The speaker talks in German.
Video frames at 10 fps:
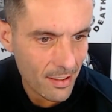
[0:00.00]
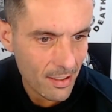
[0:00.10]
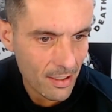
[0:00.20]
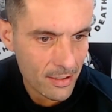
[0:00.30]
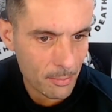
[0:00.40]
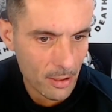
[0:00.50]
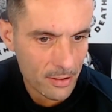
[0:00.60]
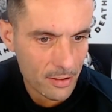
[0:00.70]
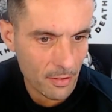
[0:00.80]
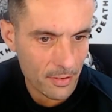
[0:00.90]
Customer
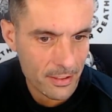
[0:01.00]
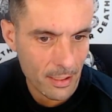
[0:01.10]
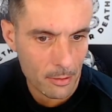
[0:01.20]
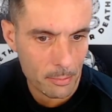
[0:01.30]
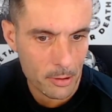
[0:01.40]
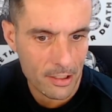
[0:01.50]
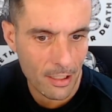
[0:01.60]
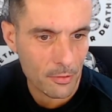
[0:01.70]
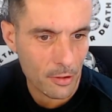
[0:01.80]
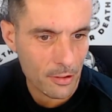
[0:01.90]
Service, ihre
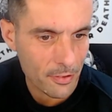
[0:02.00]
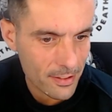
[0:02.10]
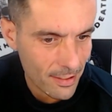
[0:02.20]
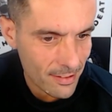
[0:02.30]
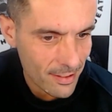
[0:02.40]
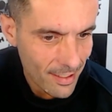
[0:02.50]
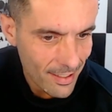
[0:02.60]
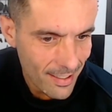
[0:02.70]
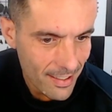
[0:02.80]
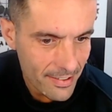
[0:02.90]
Bestellung wurde versandt.
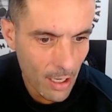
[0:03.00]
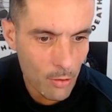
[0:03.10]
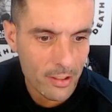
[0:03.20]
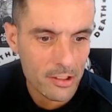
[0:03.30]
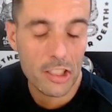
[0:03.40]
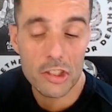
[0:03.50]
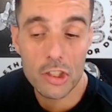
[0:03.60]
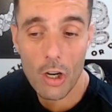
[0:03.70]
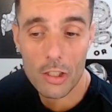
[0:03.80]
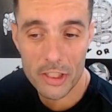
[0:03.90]
Darren
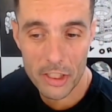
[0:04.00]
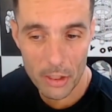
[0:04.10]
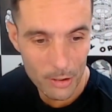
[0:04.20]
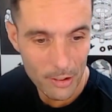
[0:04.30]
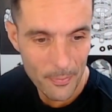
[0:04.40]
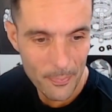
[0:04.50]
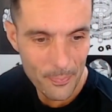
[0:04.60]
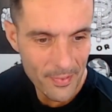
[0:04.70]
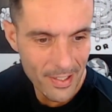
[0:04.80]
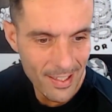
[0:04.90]
DiGiorgio,
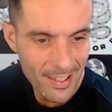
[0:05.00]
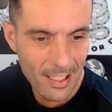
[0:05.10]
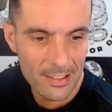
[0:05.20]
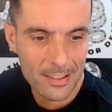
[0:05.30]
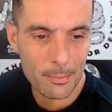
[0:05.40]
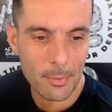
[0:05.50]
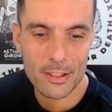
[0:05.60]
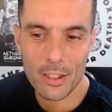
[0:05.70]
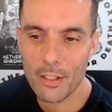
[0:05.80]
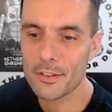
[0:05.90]
Customer
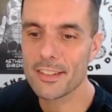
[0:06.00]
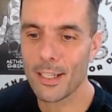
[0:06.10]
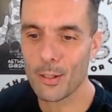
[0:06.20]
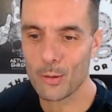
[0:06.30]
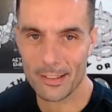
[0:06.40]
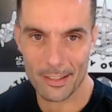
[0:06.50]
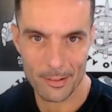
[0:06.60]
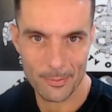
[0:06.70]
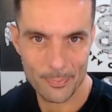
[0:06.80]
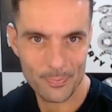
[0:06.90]
Service Director.
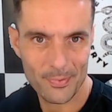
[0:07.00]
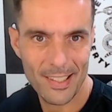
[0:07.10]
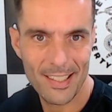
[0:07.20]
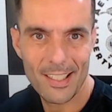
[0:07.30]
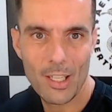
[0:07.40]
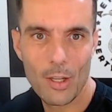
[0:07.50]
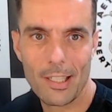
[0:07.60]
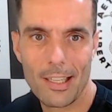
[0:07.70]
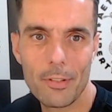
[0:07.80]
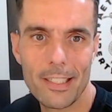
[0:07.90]
Und
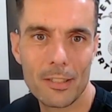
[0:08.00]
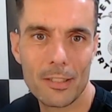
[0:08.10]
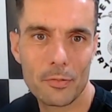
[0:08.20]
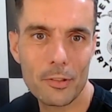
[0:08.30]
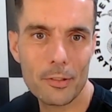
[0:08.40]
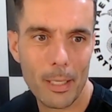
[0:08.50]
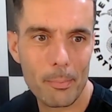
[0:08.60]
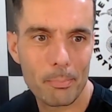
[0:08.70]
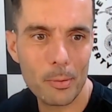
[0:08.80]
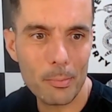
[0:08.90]
dann haben wir den gefunden bei
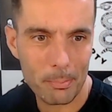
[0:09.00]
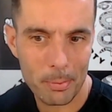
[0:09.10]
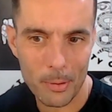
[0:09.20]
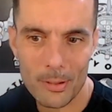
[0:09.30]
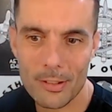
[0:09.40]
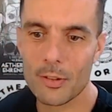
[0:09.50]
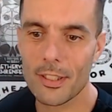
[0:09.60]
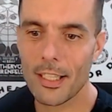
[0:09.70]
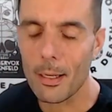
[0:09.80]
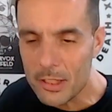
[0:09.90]
Boomer Book und
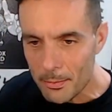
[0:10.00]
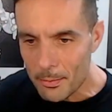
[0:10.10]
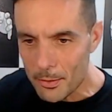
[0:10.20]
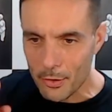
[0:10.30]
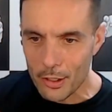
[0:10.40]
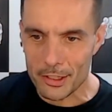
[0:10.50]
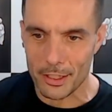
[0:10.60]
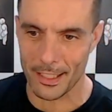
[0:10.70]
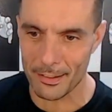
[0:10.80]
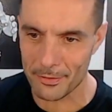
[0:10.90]
dann habe ich dem eine
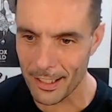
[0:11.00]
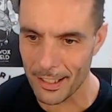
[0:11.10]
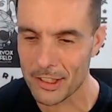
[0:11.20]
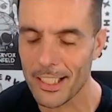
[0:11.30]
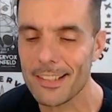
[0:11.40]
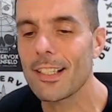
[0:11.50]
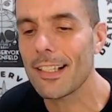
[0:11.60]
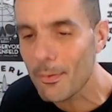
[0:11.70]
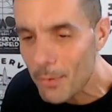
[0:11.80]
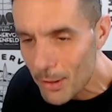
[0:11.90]
Freundschaftsanfrage geschickt und
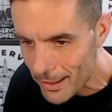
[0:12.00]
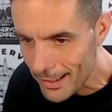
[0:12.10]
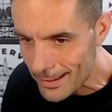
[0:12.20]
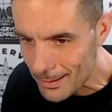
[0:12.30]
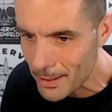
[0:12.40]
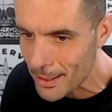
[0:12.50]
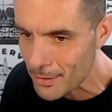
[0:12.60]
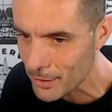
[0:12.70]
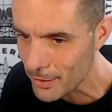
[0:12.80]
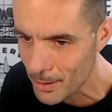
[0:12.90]
dann haben wir noch die ganzen Bilder
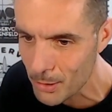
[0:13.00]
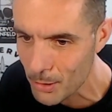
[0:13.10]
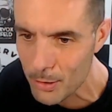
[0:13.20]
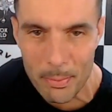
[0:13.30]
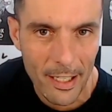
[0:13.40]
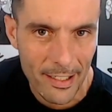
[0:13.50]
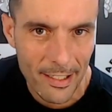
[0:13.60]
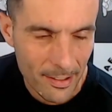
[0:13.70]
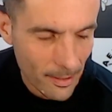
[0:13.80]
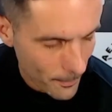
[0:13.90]
von denen geguckt bei,
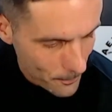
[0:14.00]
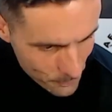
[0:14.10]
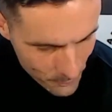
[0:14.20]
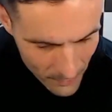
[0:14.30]
ähm,